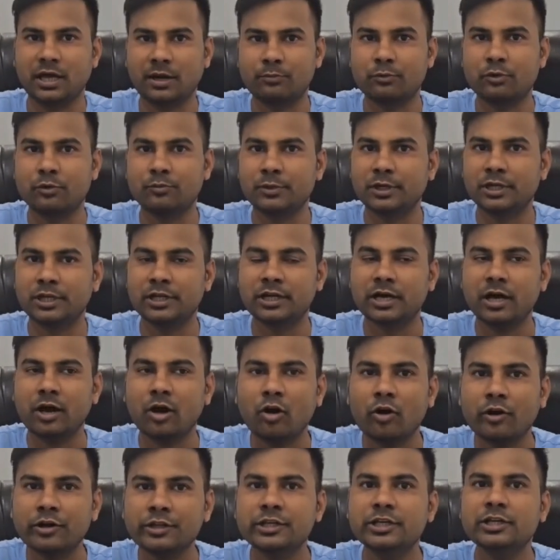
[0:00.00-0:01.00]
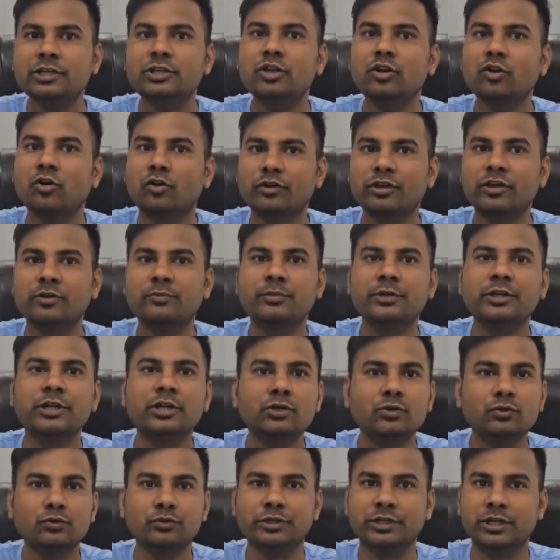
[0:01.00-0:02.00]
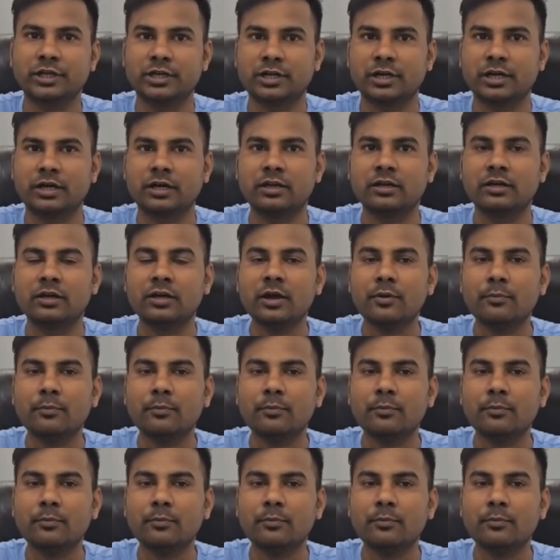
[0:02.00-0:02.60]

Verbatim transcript: आपको मिलेगा और ये जो लॉकिंग पीरियड टू ईयर का है